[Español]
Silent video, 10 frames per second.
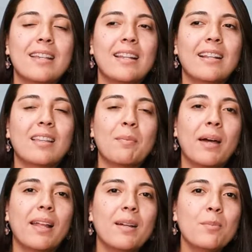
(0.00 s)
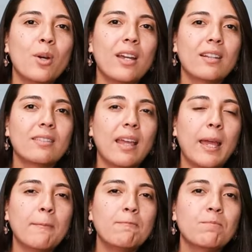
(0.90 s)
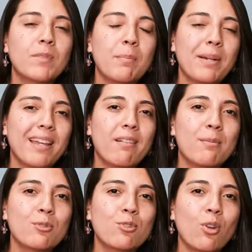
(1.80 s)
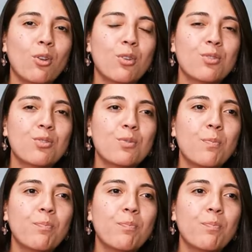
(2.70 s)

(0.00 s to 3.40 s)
en el tema de la muerte, que para todos,